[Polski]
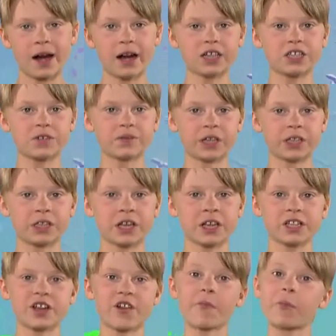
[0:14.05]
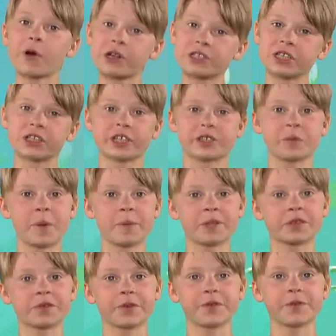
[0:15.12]
Ale czy wiecie, że w Polsce też
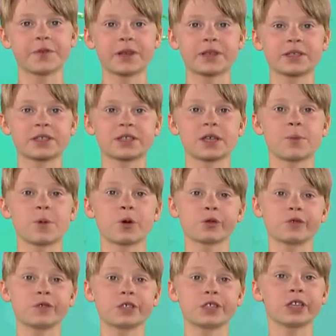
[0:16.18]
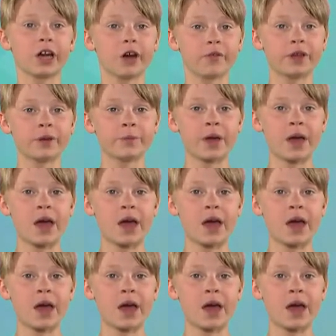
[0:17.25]
mamy swój własny samochód wyścigowy?